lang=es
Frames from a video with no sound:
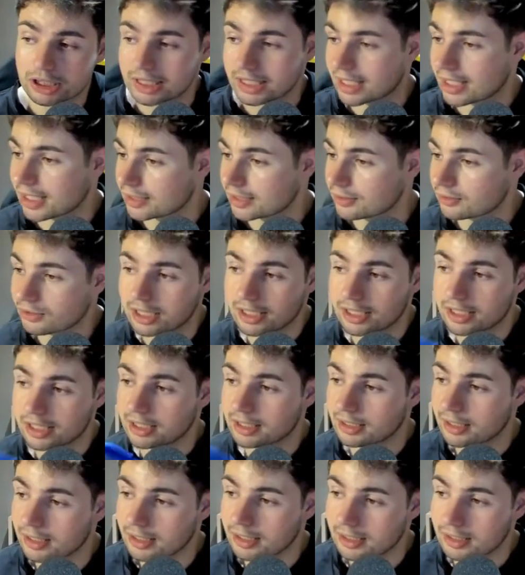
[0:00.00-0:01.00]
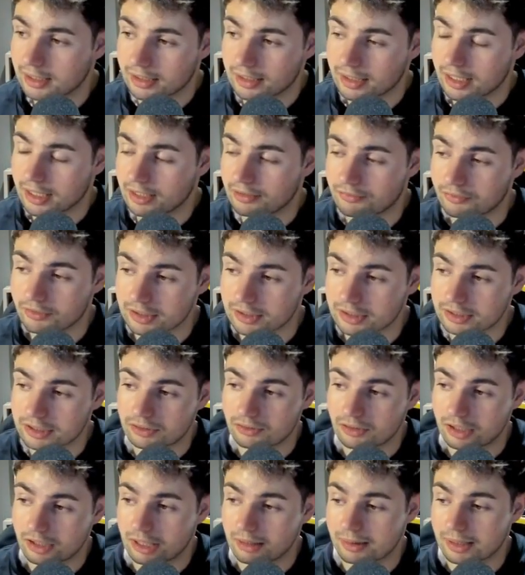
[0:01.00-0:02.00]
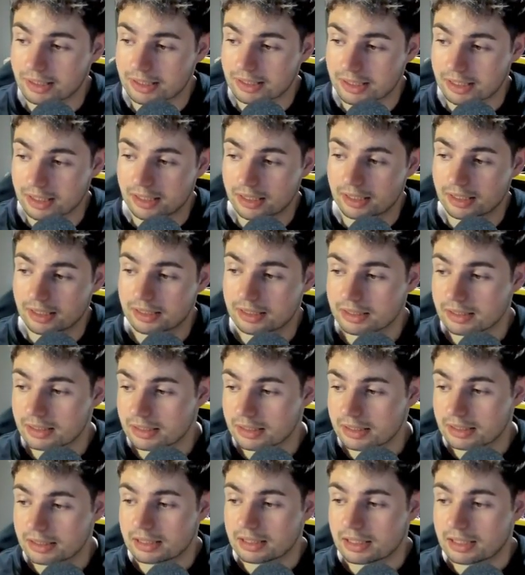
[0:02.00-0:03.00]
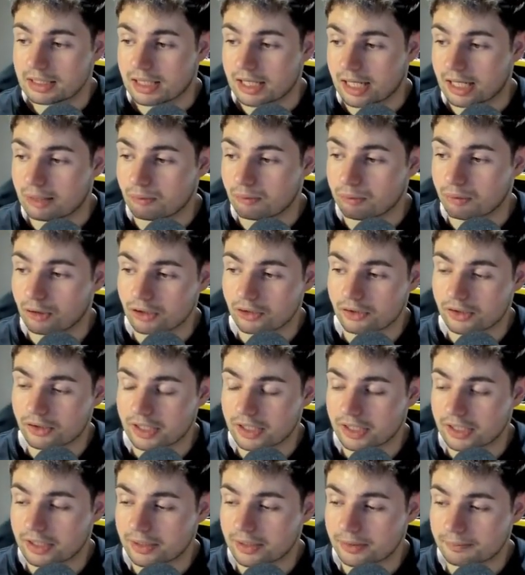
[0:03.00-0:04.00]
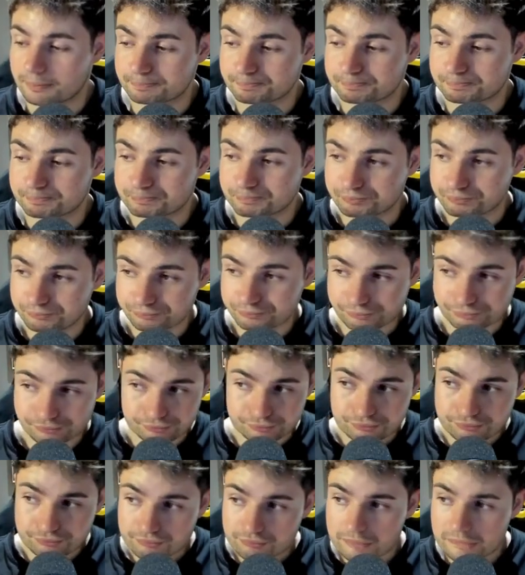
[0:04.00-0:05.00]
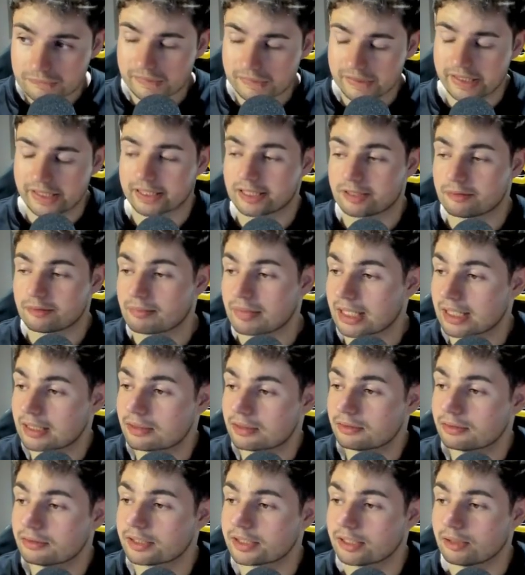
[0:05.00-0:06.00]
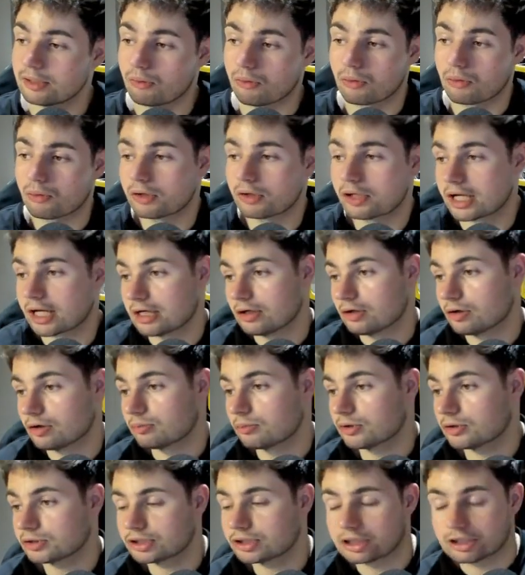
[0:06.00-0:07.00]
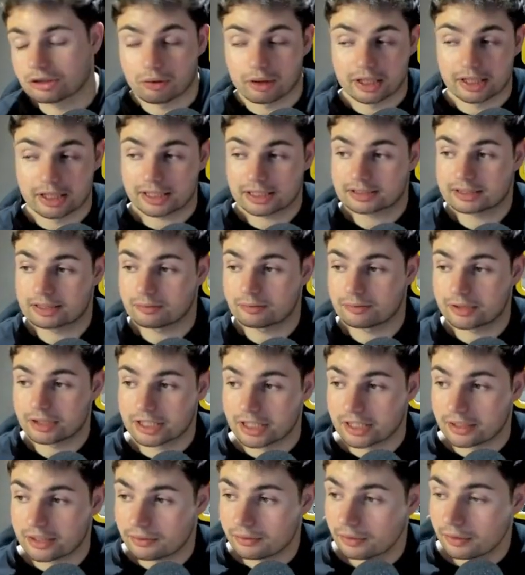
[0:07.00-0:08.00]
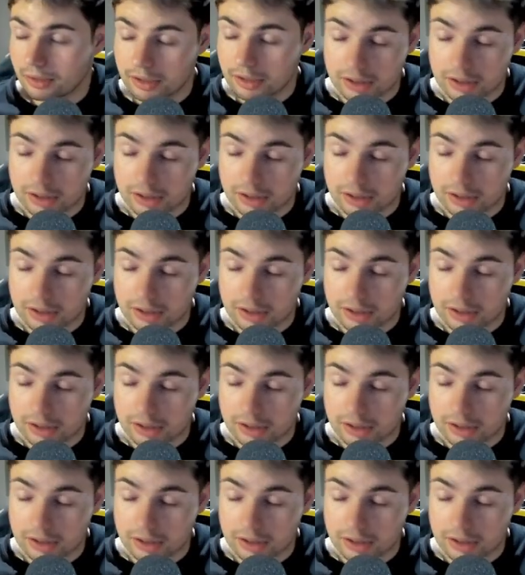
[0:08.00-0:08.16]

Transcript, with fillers: dejándole eh, de la fuente toda la banda al bueno de, de Grimaldo y luego Dani Olmo, si juega en extremo izquierdo,